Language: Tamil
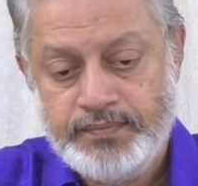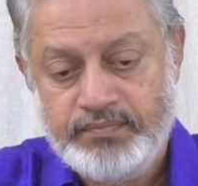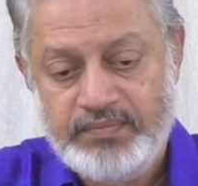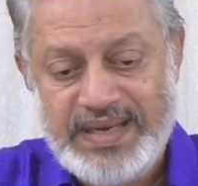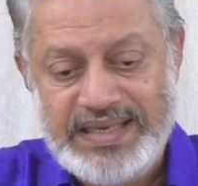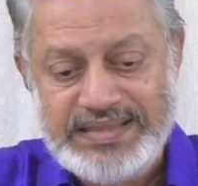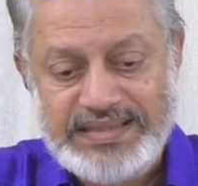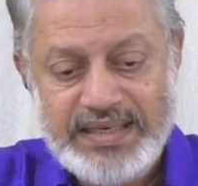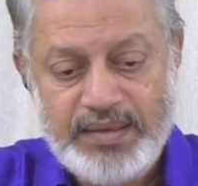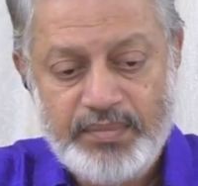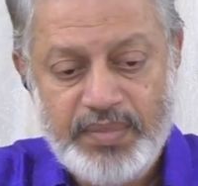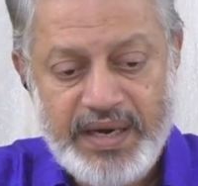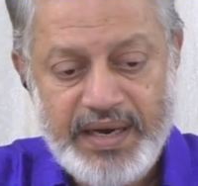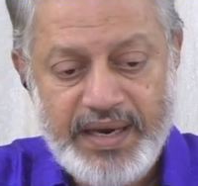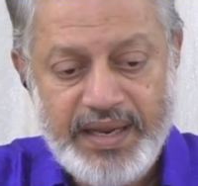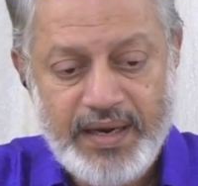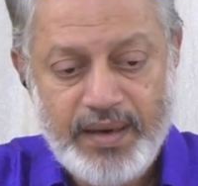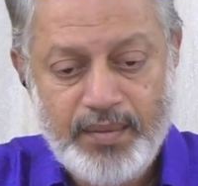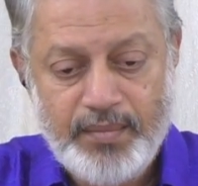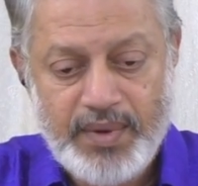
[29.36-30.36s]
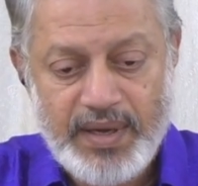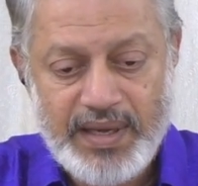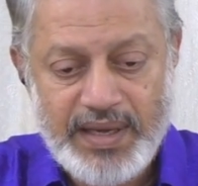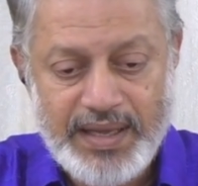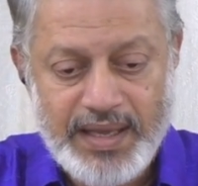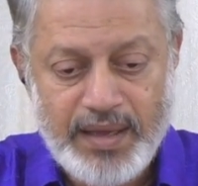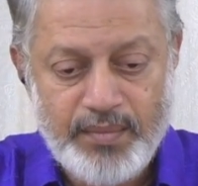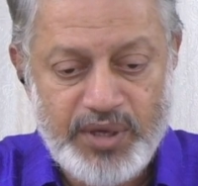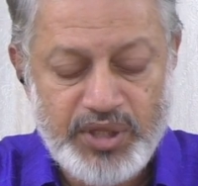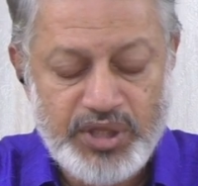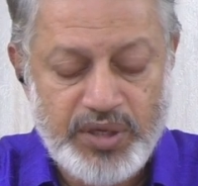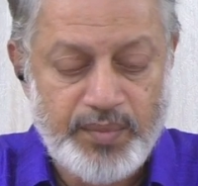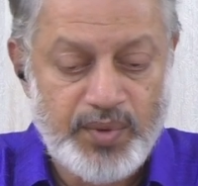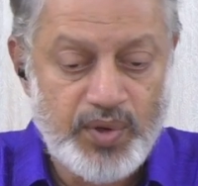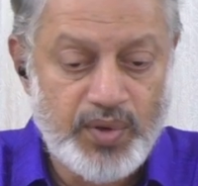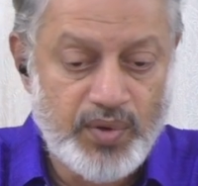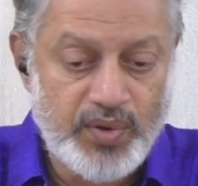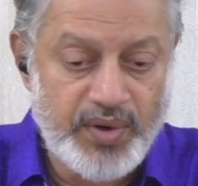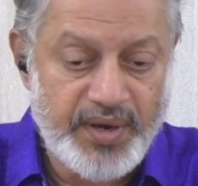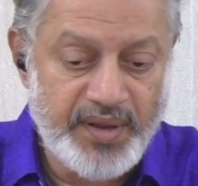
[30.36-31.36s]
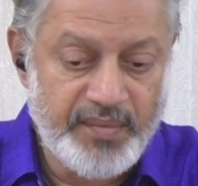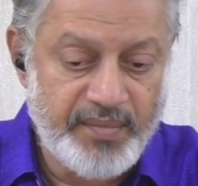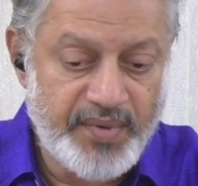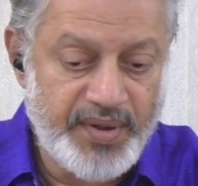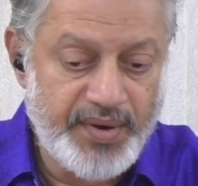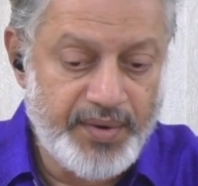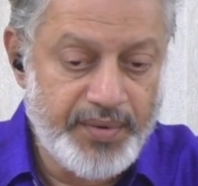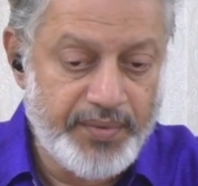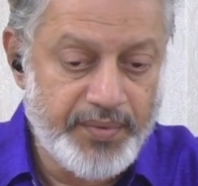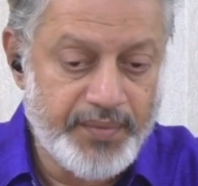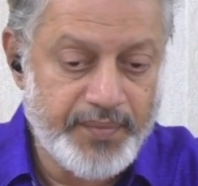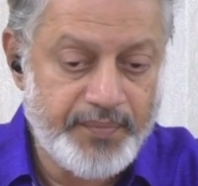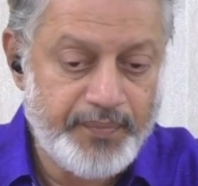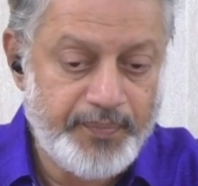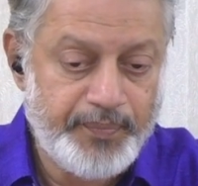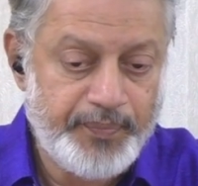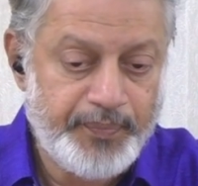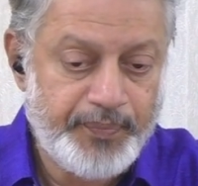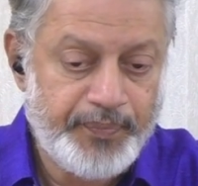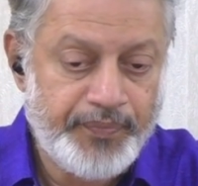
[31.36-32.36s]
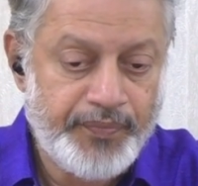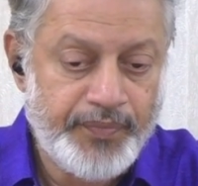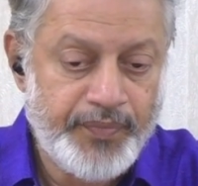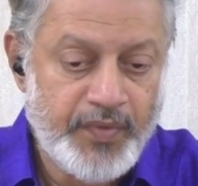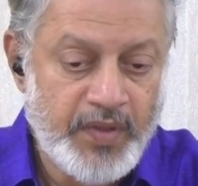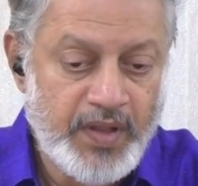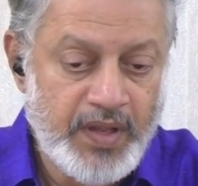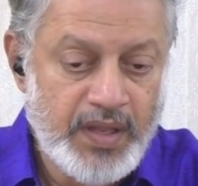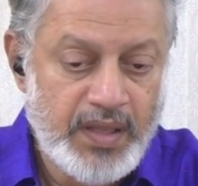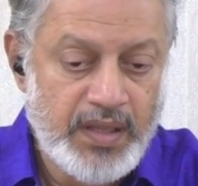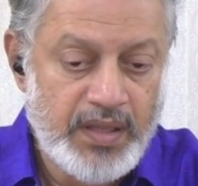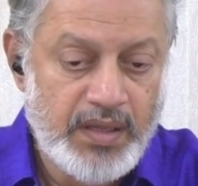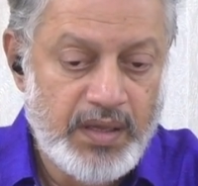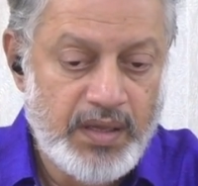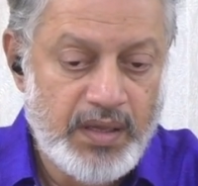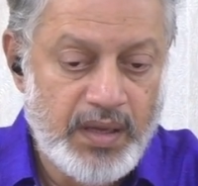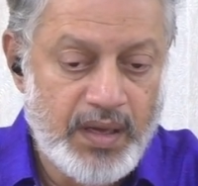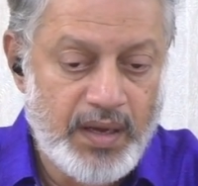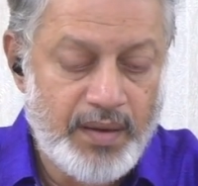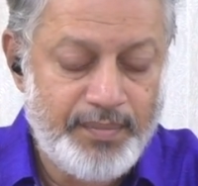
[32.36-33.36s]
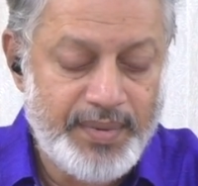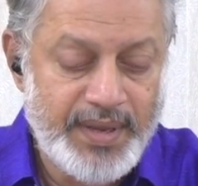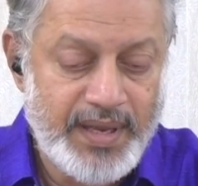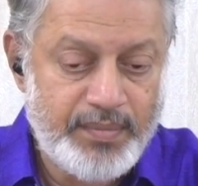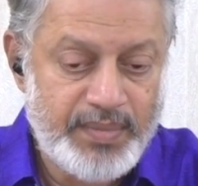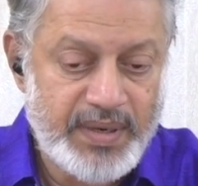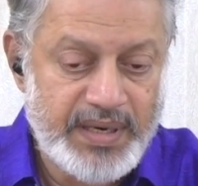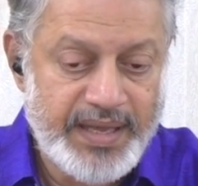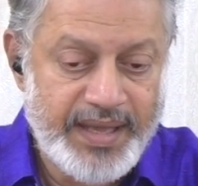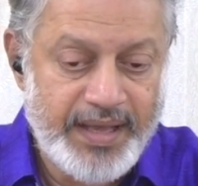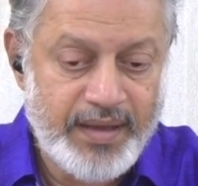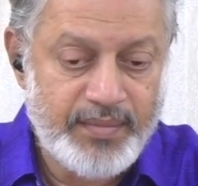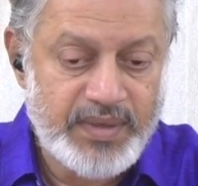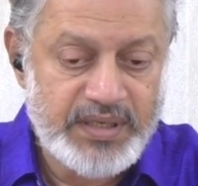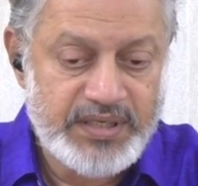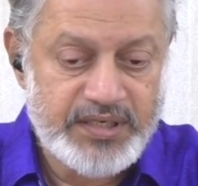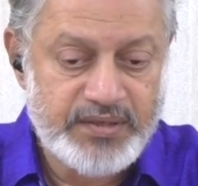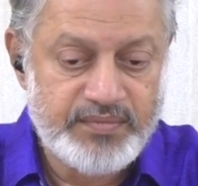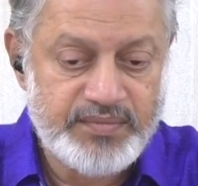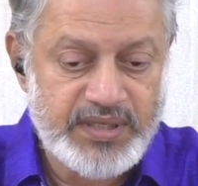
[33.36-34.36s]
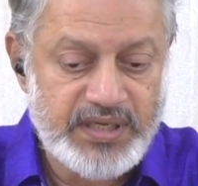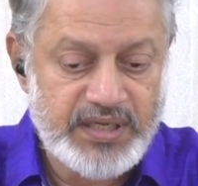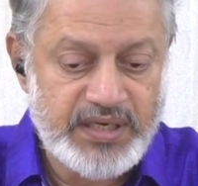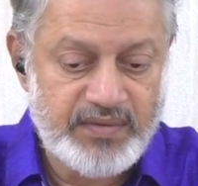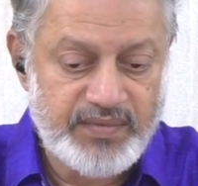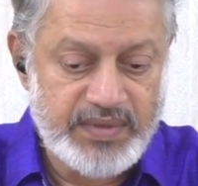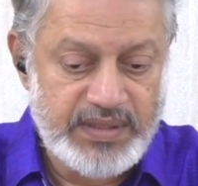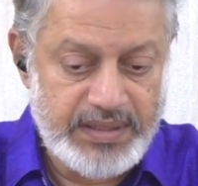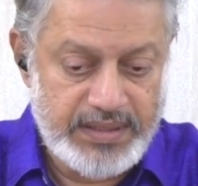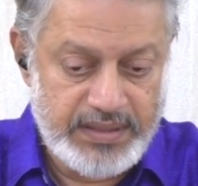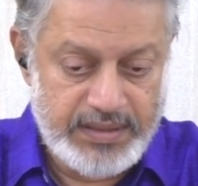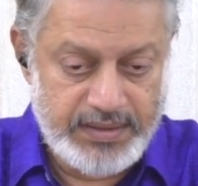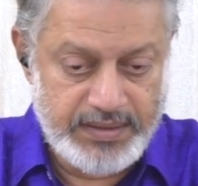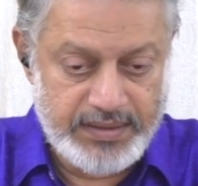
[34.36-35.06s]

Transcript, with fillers: மேஜிக் பண்ணி நம்ம ஏமாற்றப்பட்டோம்னா இப்படி இருக்கும் அப்பேற்பட்ட ஏமாற்றம் தான் வந்து